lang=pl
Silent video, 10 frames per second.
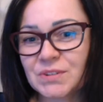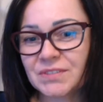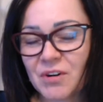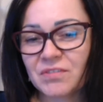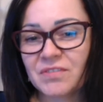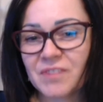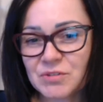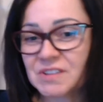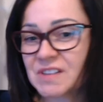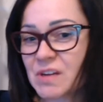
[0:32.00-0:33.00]
wychowywał
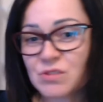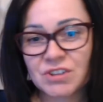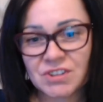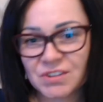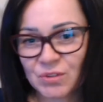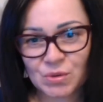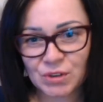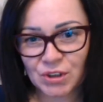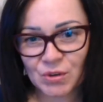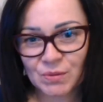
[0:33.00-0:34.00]
się całe życie w
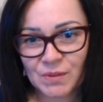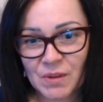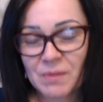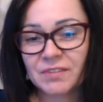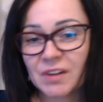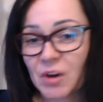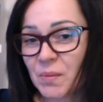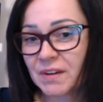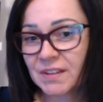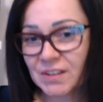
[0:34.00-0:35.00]
kurniku i pewnego
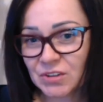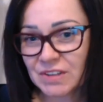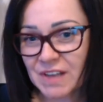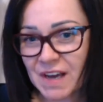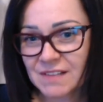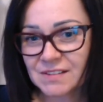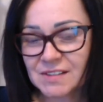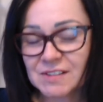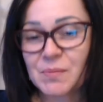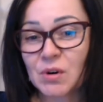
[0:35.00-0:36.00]
pięknego dnia
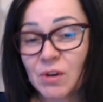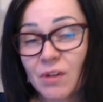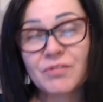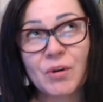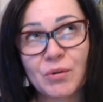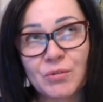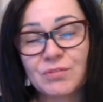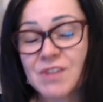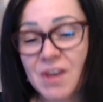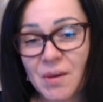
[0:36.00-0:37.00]
spoglądnął w
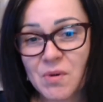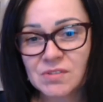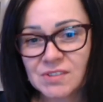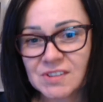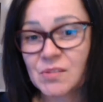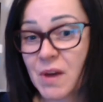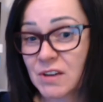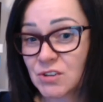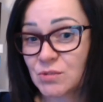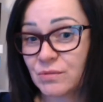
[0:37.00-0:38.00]
niebo,
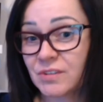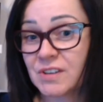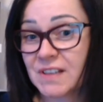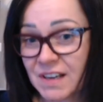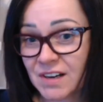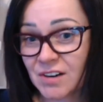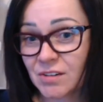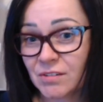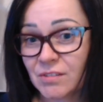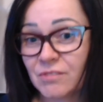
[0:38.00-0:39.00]
zobaczył
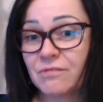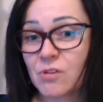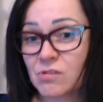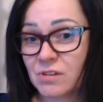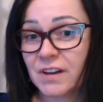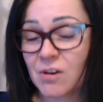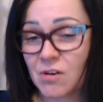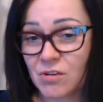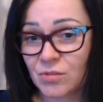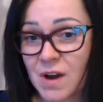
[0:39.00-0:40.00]
wielkiego, wolnego
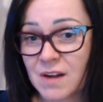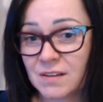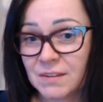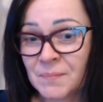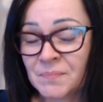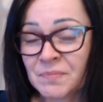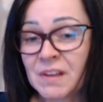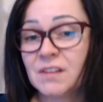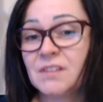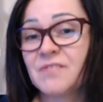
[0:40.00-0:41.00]
orła
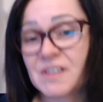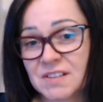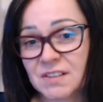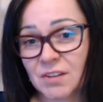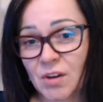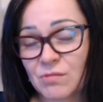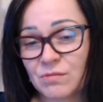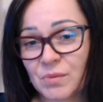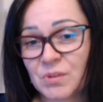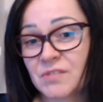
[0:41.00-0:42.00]
i westchnął,
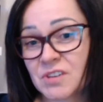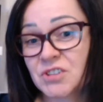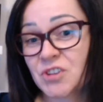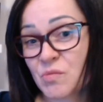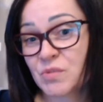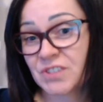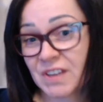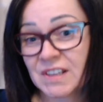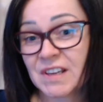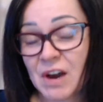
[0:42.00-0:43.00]
ponieważ chciał być
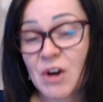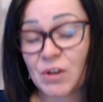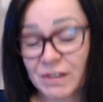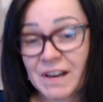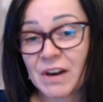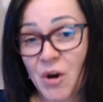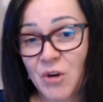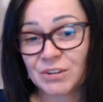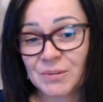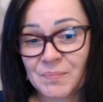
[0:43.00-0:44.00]
taki jak on.